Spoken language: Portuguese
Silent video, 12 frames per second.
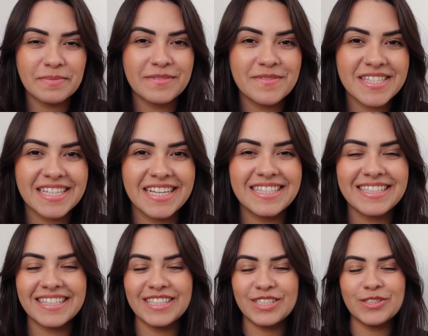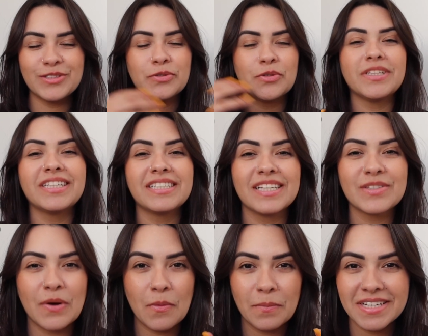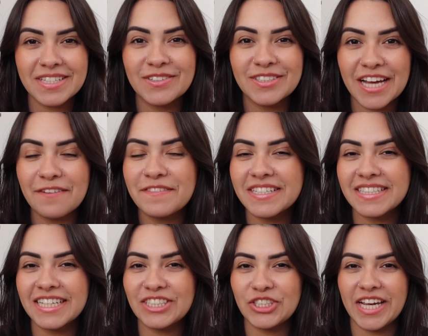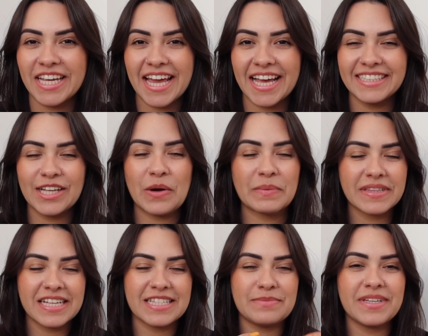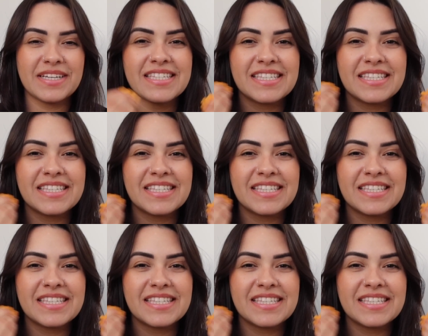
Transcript: pra vocês que de todas as compras que eu já fiz na Shein, essa é uma das minhas